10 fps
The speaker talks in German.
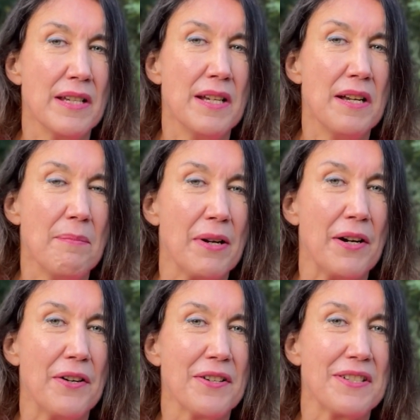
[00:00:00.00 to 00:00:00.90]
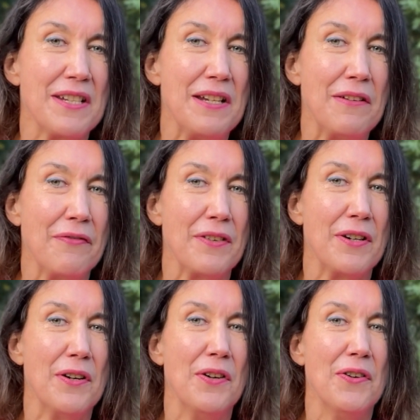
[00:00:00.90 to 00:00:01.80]
in den Bauch tief
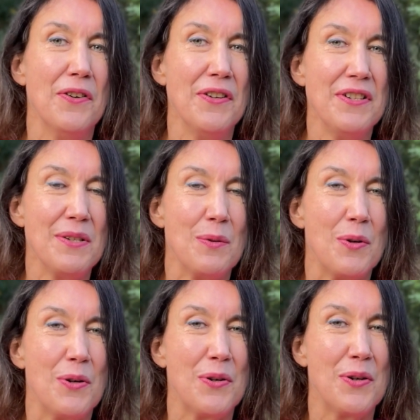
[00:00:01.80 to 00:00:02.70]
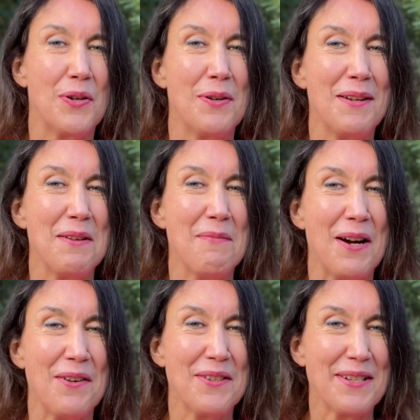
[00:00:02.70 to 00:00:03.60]
und mit dem
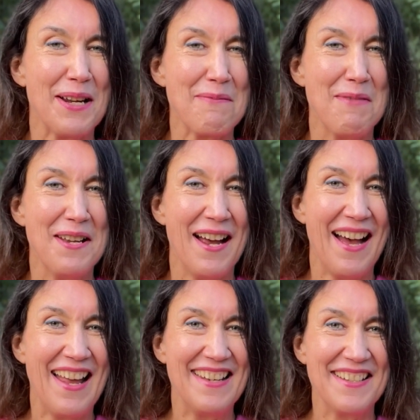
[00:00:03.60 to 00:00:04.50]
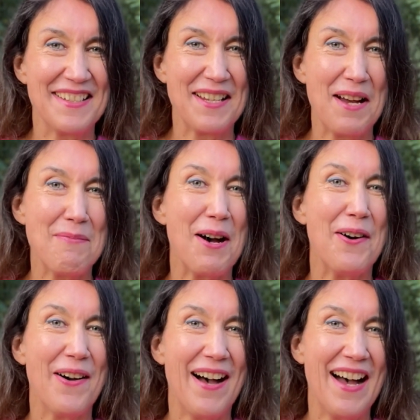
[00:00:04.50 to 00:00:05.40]
Ausatmen alles, aber
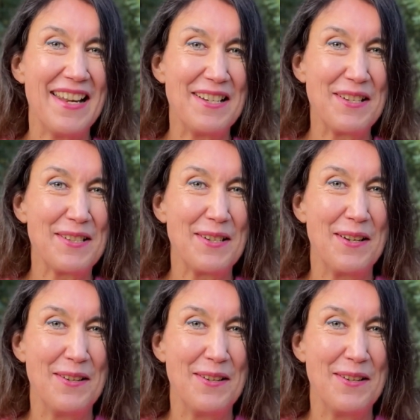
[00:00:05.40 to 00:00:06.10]
auch alles